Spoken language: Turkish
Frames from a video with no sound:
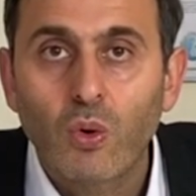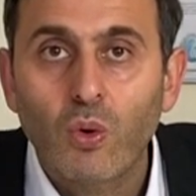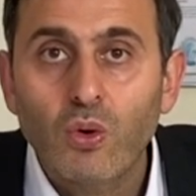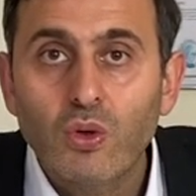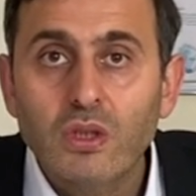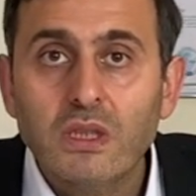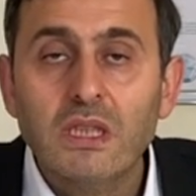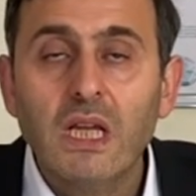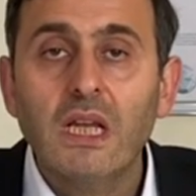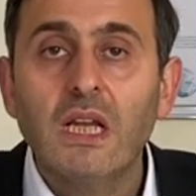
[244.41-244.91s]
O
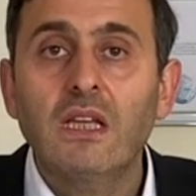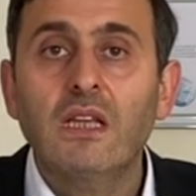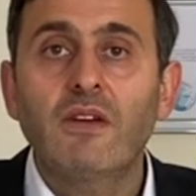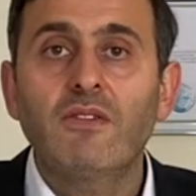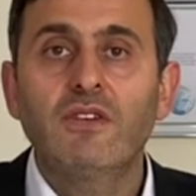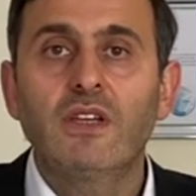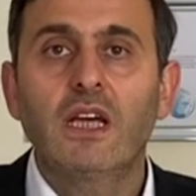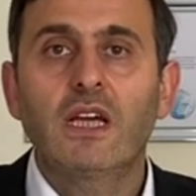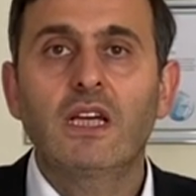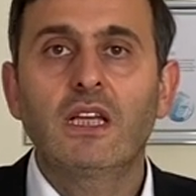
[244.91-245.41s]
yüzden
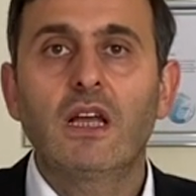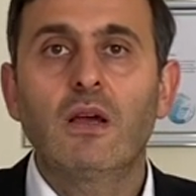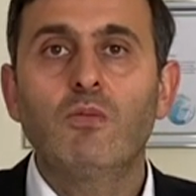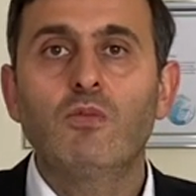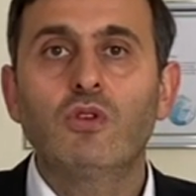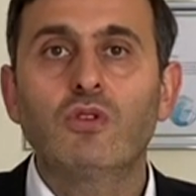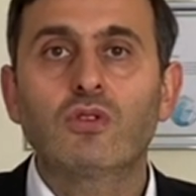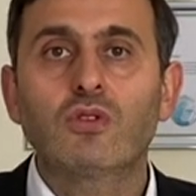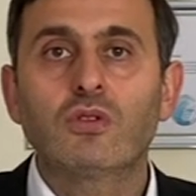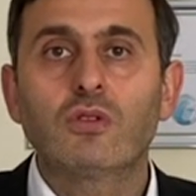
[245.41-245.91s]
hedefine
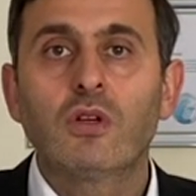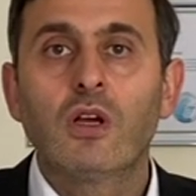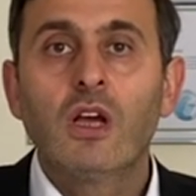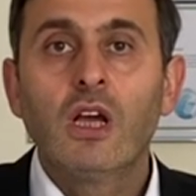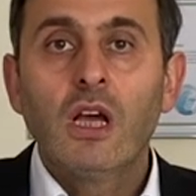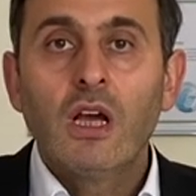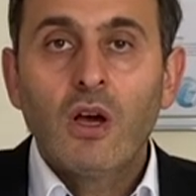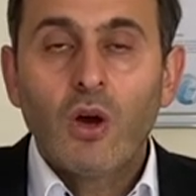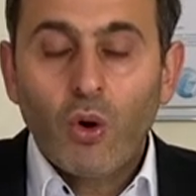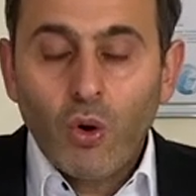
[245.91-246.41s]
gidemiyorsun.
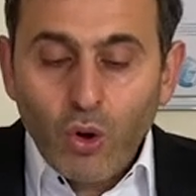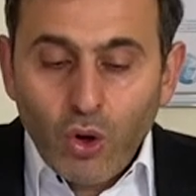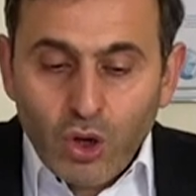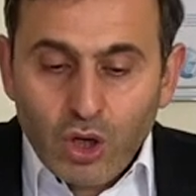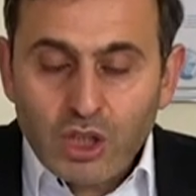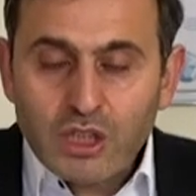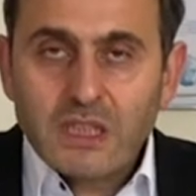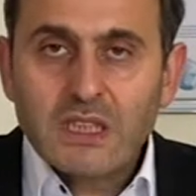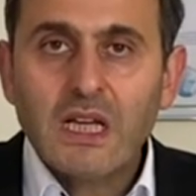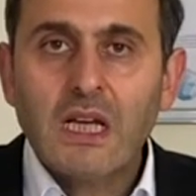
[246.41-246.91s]
O
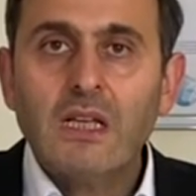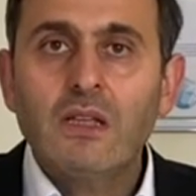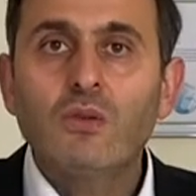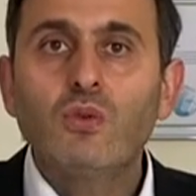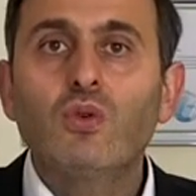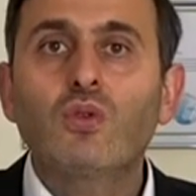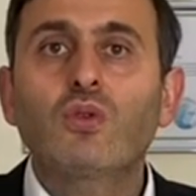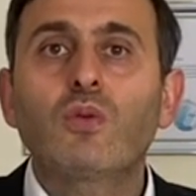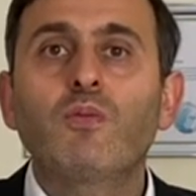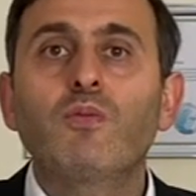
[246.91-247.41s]
yüzden
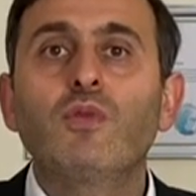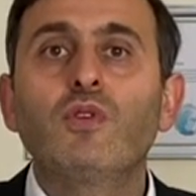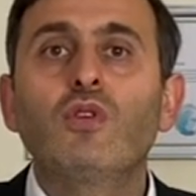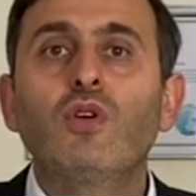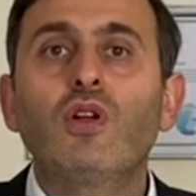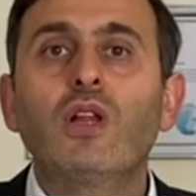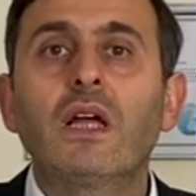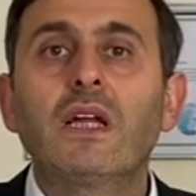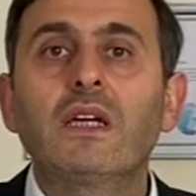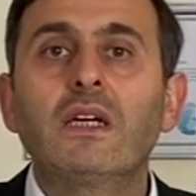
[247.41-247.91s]
YouTube
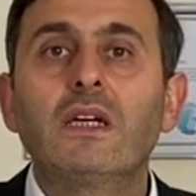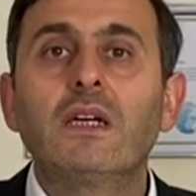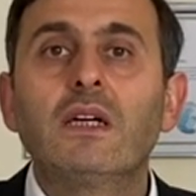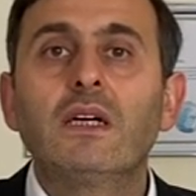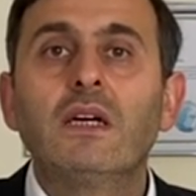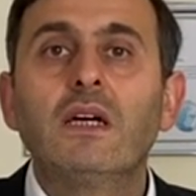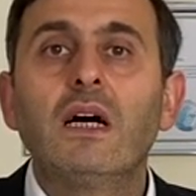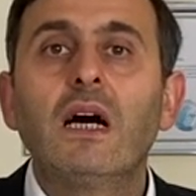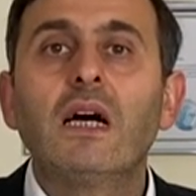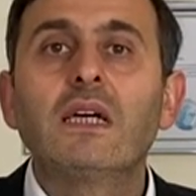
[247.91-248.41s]
videoları
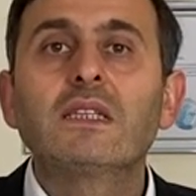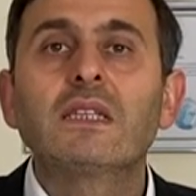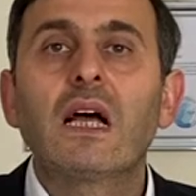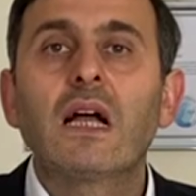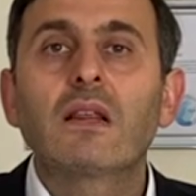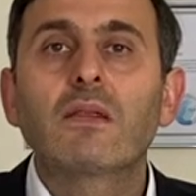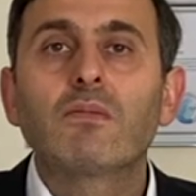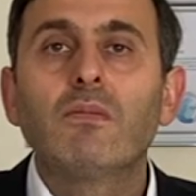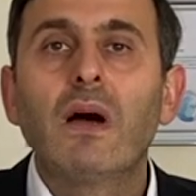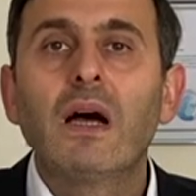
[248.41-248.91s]

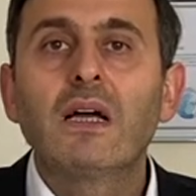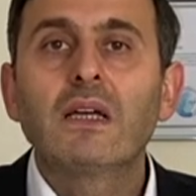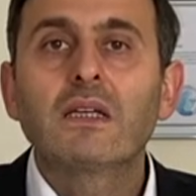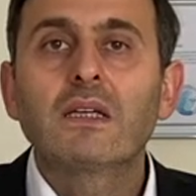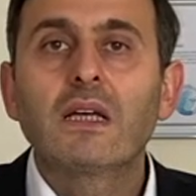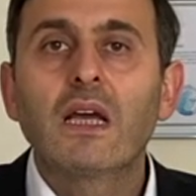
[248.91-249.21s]
azaltman